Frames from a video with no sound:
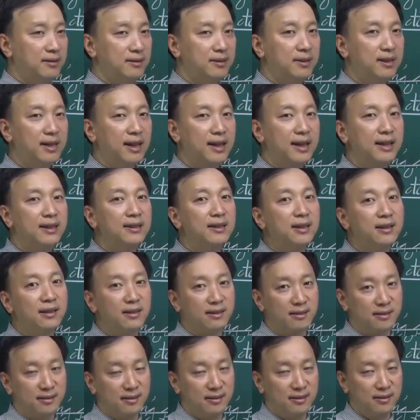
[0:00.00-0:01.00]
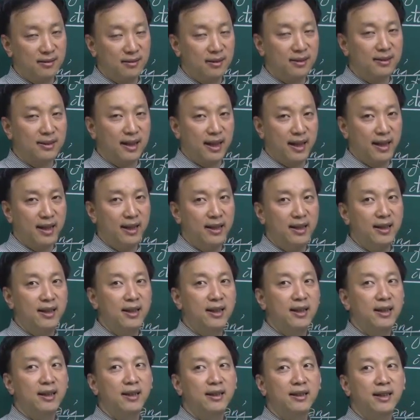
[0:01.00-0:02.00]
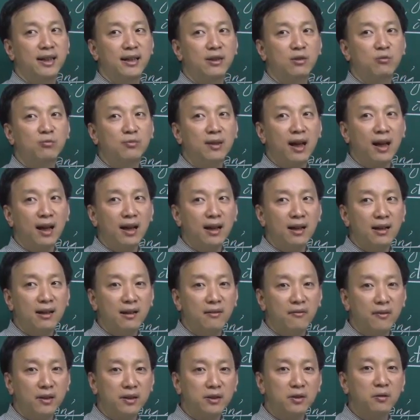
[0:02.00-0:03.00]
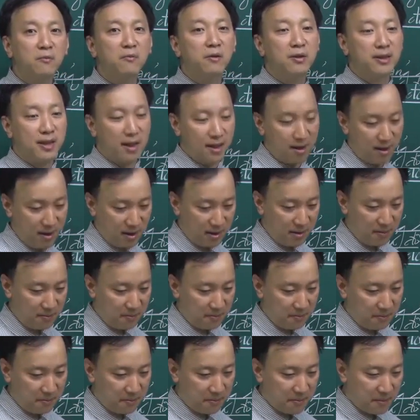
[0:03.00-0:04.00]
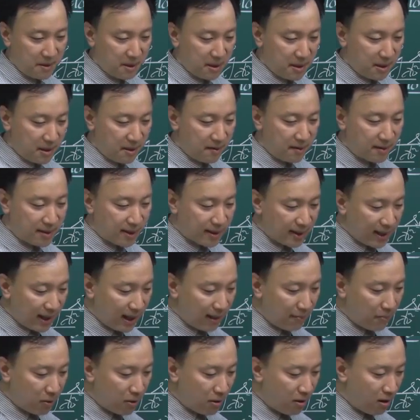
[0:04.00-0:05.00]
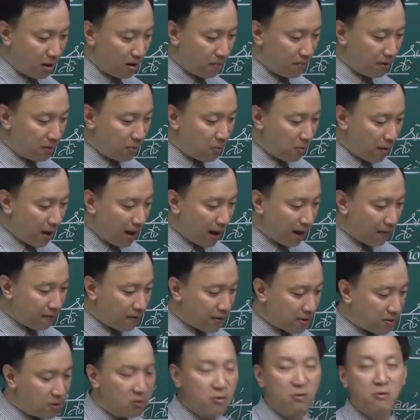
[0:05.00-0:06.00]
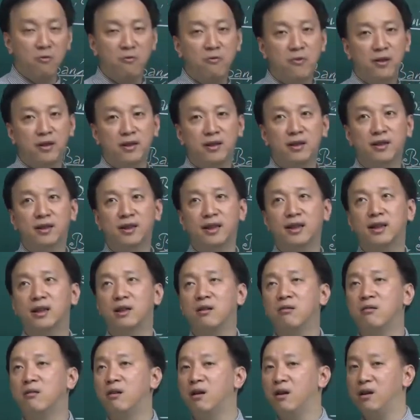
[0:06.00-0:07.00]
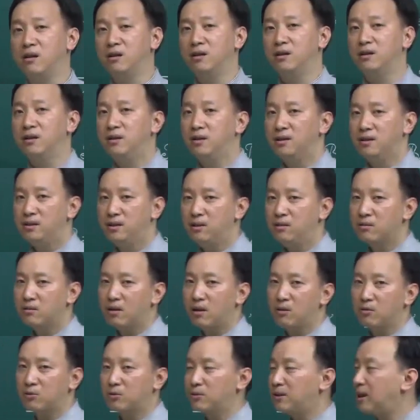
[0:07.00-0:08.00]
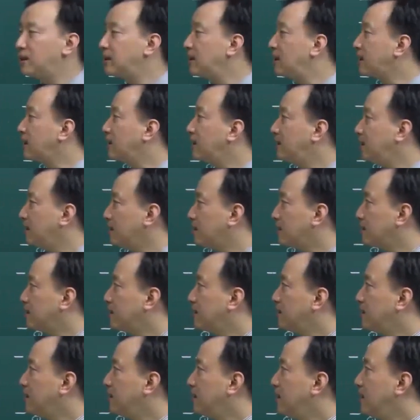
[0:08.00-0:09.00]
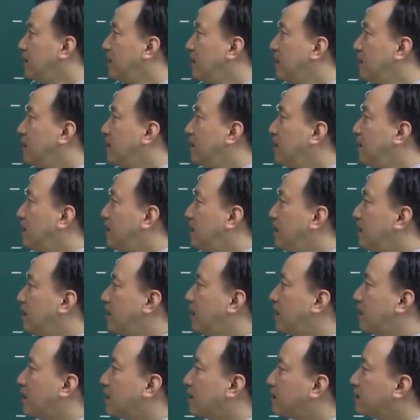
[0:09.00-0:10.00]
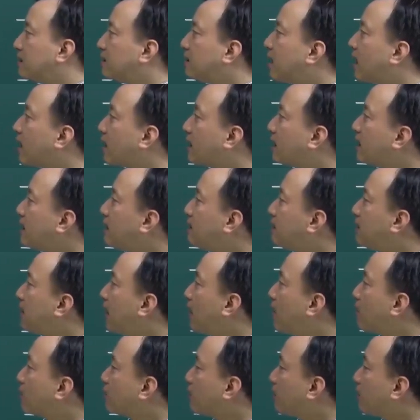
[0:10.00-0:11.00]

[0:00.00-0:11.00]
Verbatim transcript: những cái kiến thức thực tế để chúng ta vận dụng và trả lời ở trên đây là một câu hỏi minh họa ví dụ về những cái câu hỏi yêu cầu chúng ta tiện kiến thức là đặc điểm nào